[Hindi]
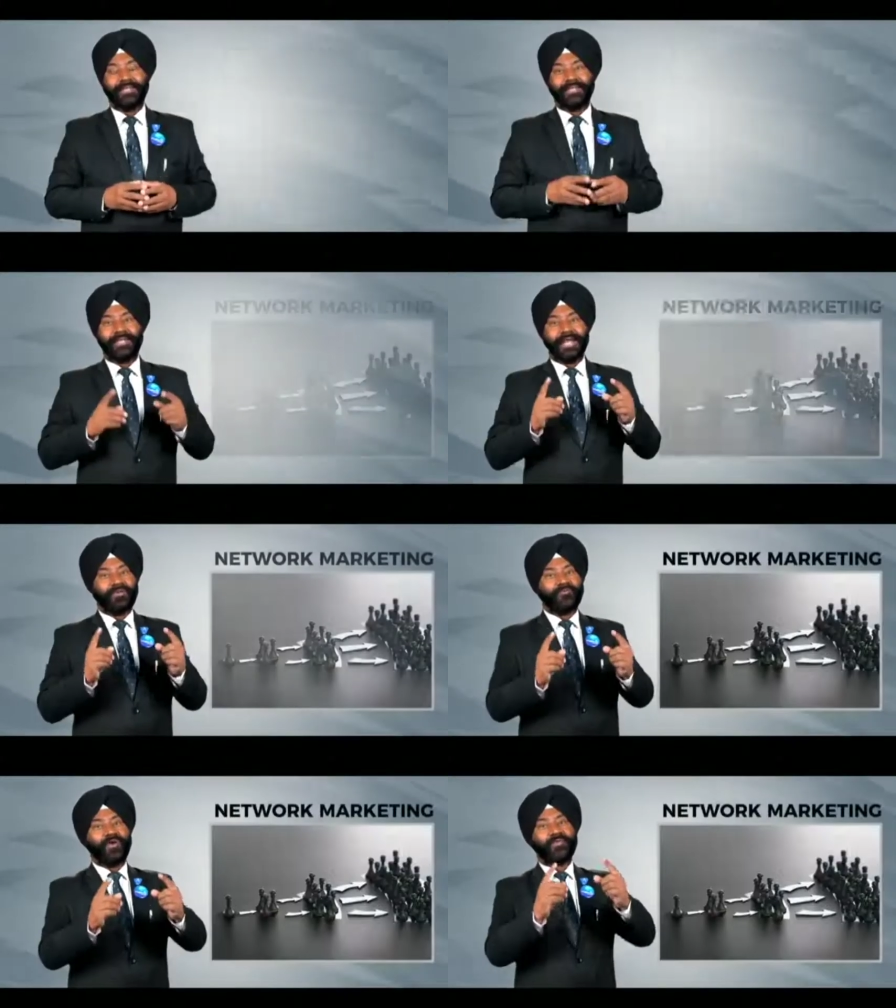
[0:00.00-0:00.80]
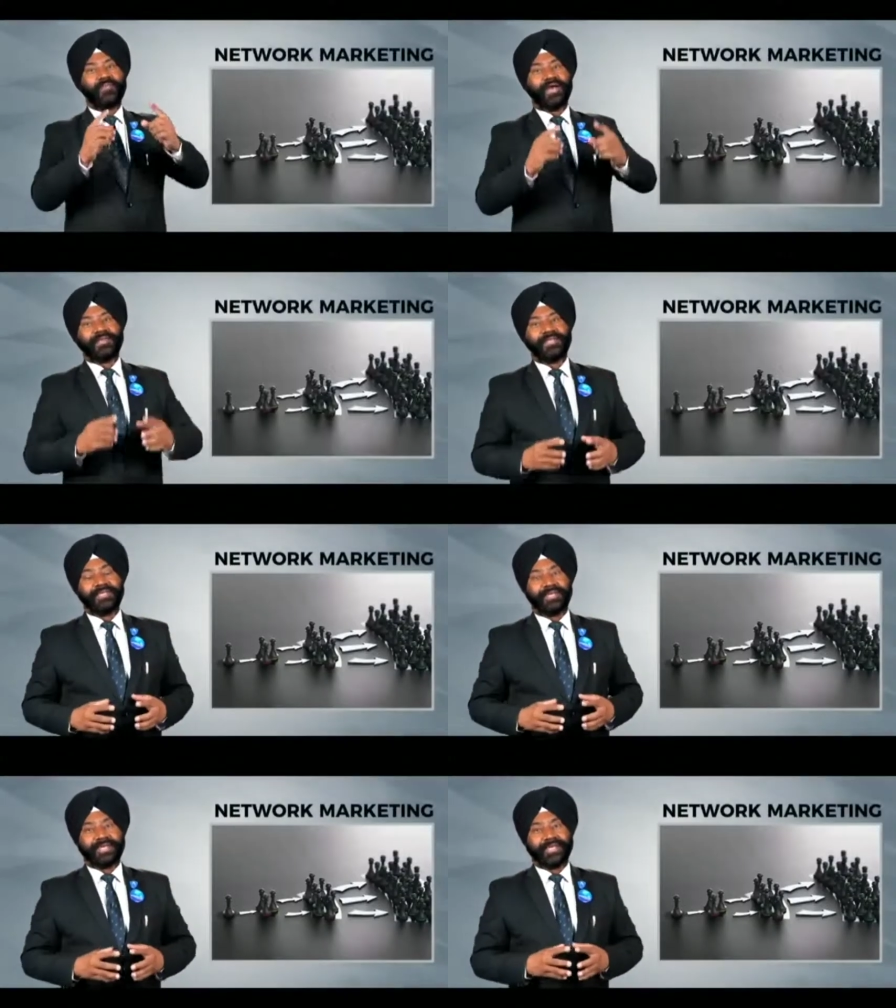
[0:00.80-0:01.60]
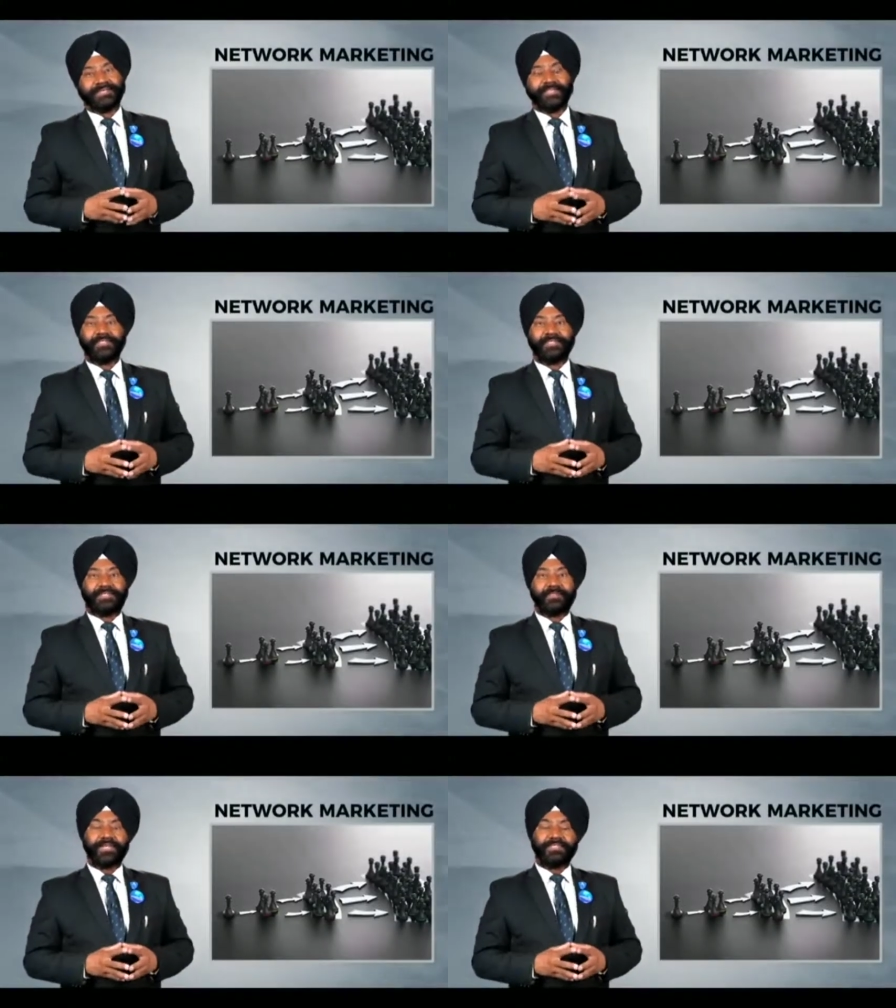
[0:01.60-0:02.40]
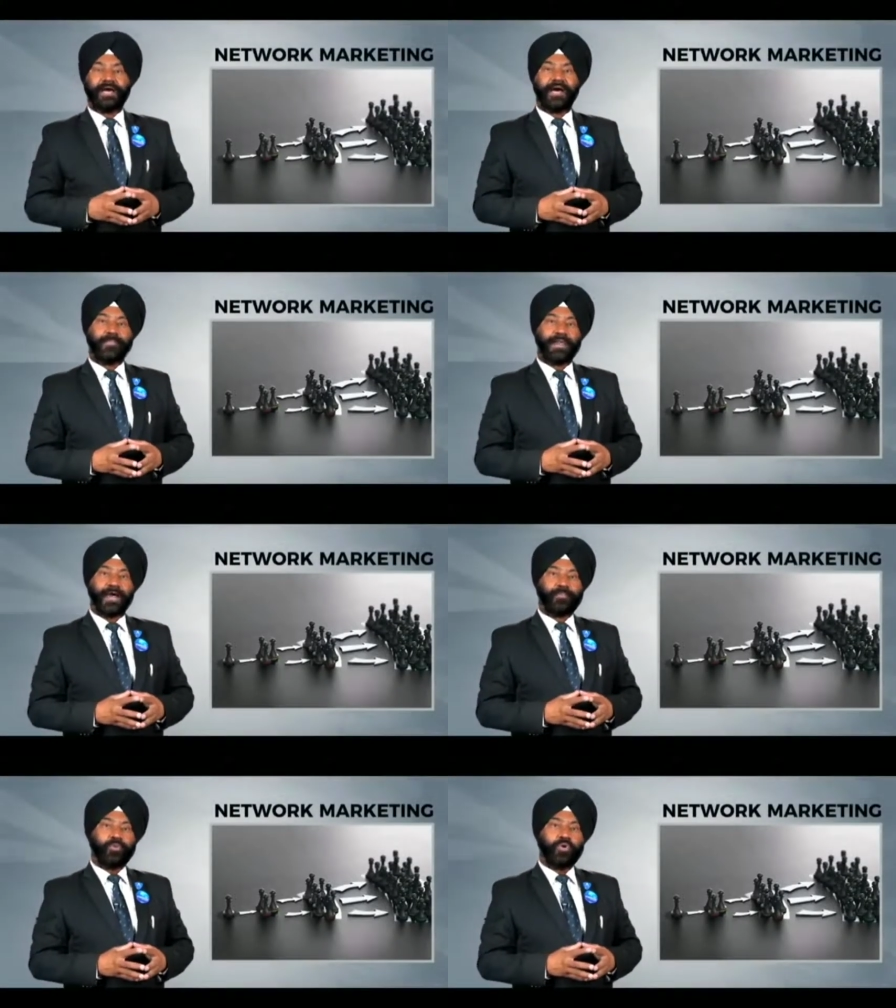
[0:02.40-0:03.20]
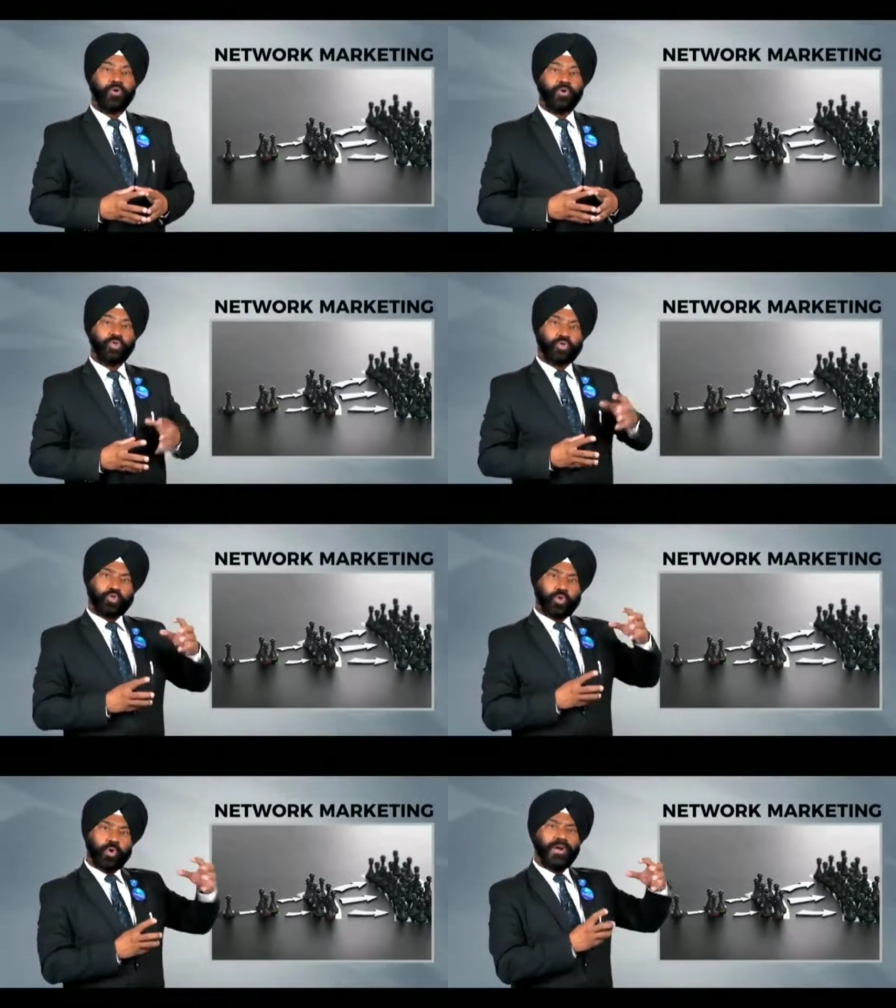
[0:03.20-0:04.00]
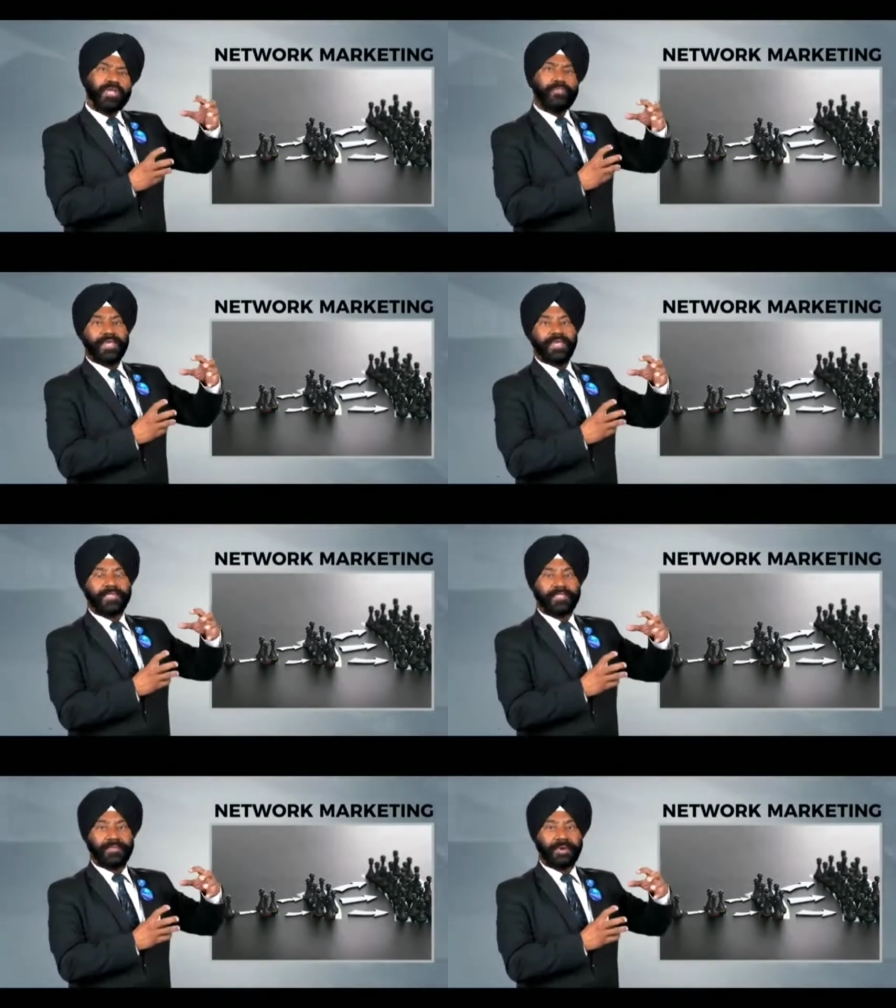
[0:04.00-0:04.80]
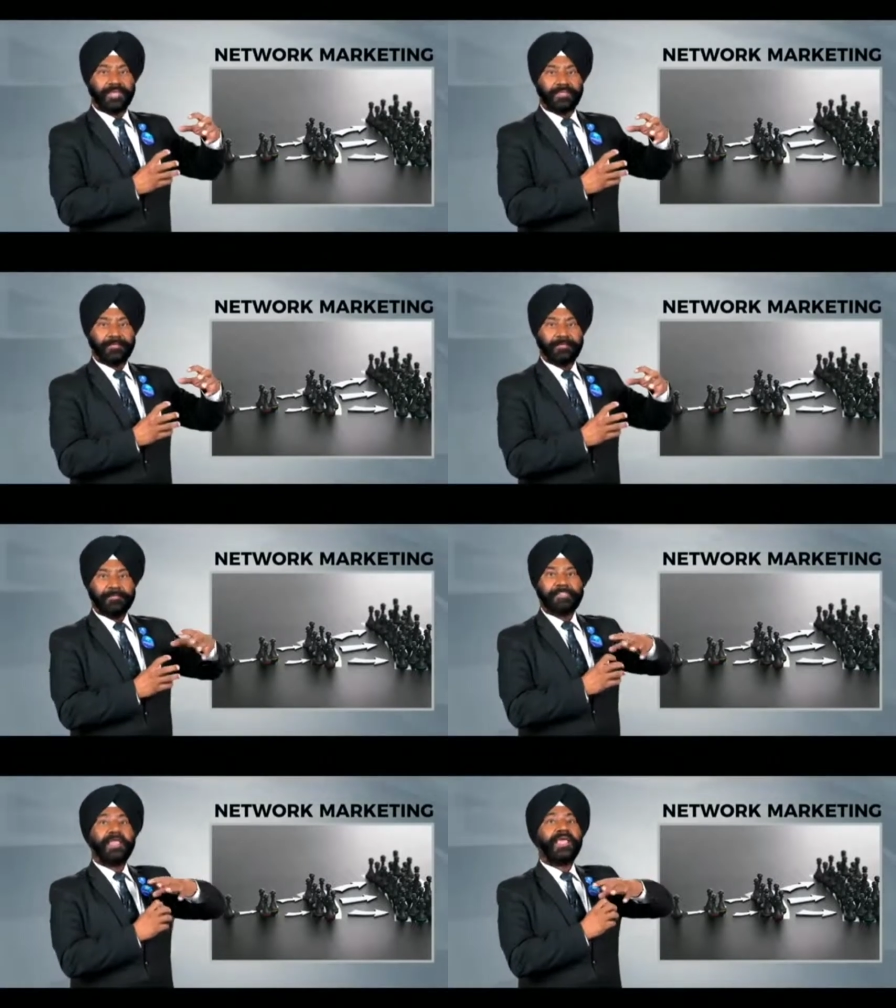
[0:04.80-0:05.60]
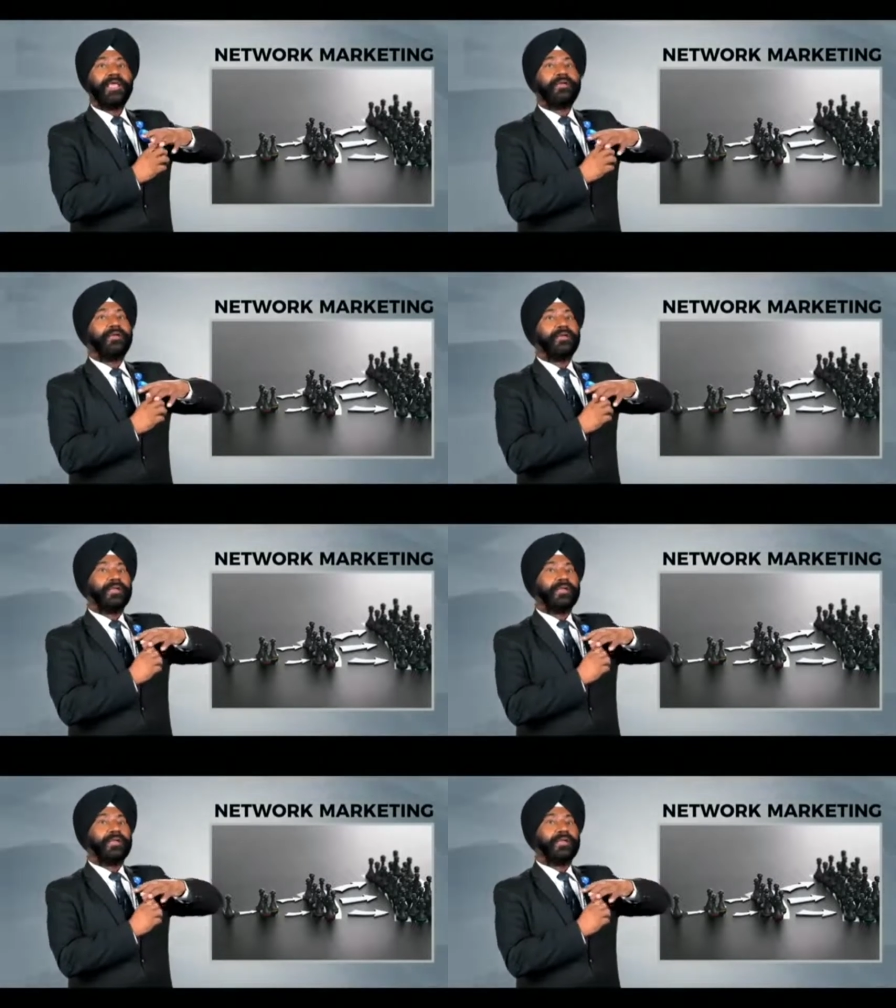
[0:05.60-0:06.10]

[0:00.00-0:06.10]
नेटवर्क मार्केटिंग एक ऐसा सिस्टम है जहां पर आपको थोड़ी मेहनत के बाद एक